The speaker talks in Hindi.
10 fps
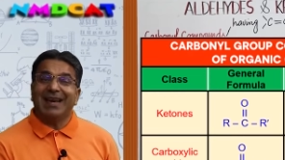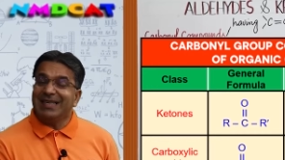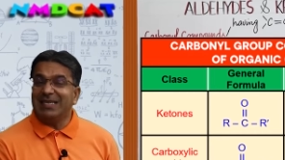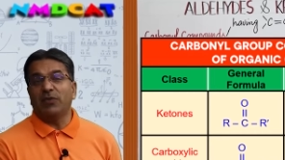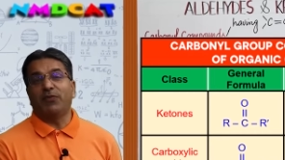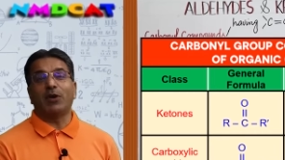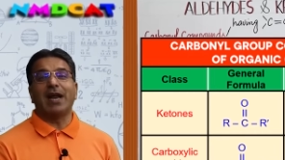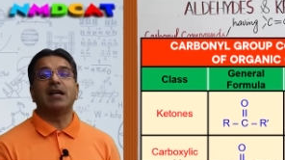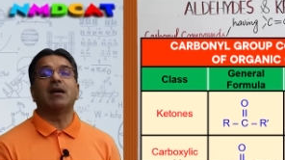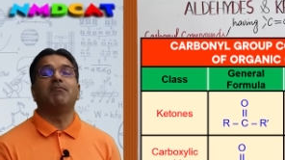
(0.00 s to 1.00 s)
क्लासेस ऑफ
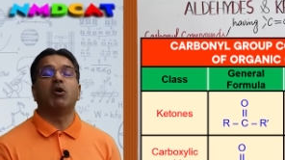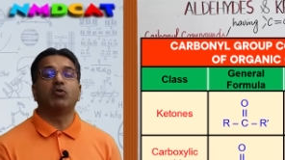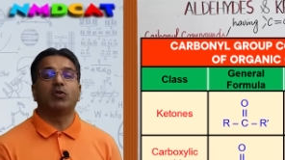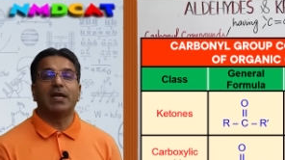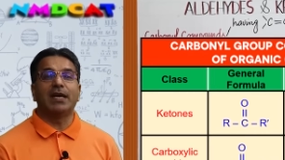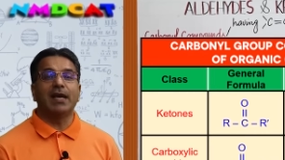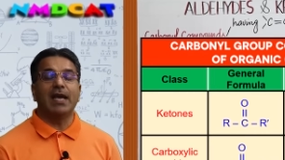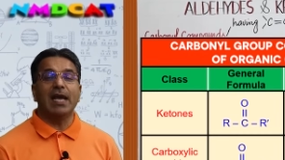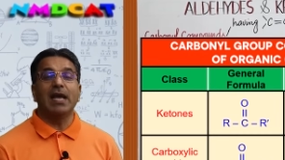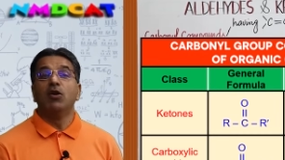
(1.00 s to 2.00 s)
ऑर्गेनिक कंपाउंड को
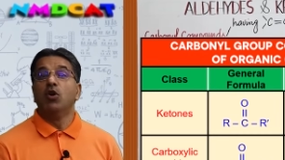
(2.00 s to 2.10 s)
देखेंगे